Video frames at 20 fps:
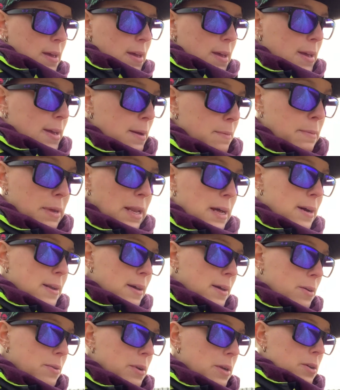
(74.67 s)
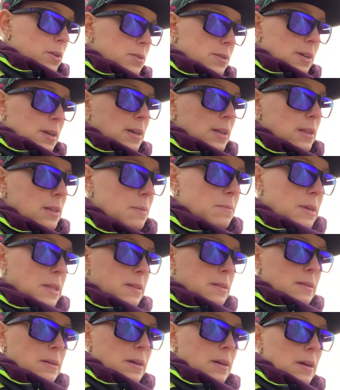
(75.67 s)
camminare è qualcosa che ti
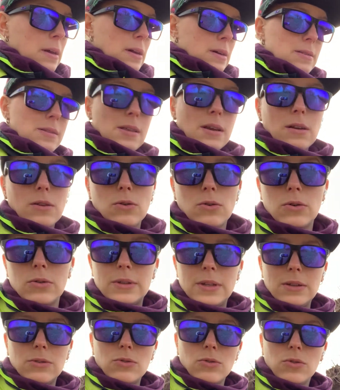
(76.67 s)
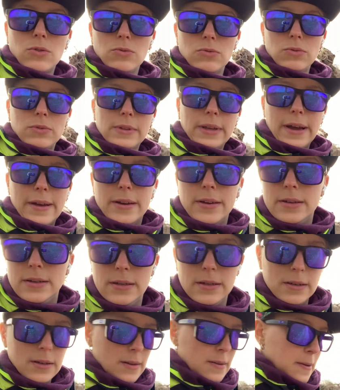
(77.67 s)
mette a stretto contatto con te,
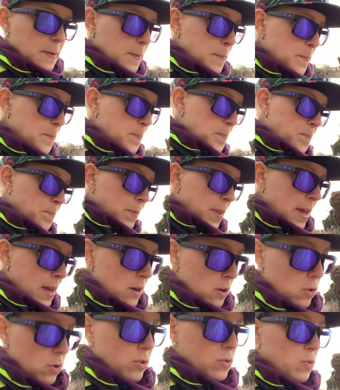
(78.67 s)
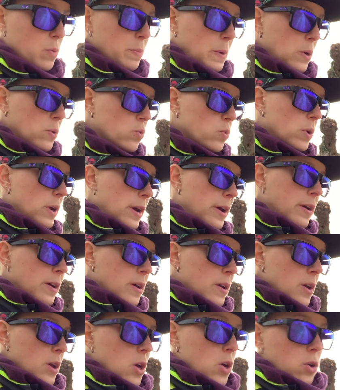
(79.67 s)
con le tue paure,
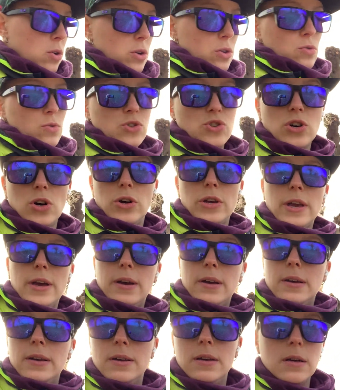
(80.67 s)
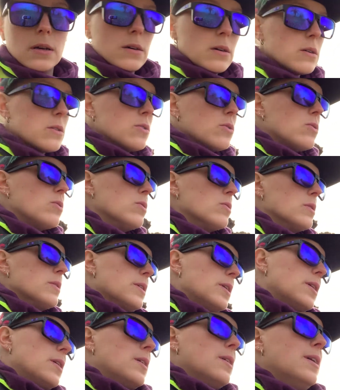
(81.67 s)
con le tue gioie,
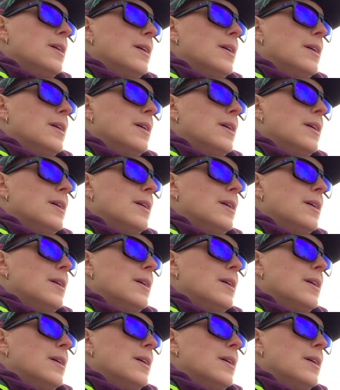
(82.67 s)
con,